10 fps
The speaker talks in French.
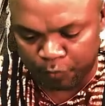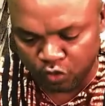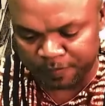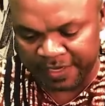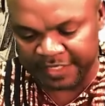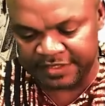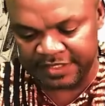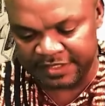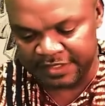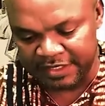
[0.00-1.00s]

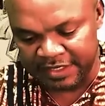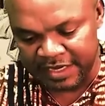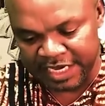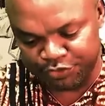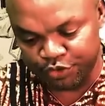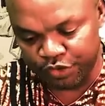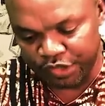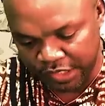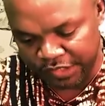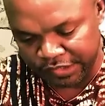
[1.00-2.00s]
prospérité est un
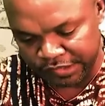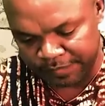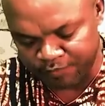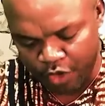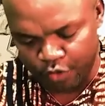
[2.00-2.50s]
leurre.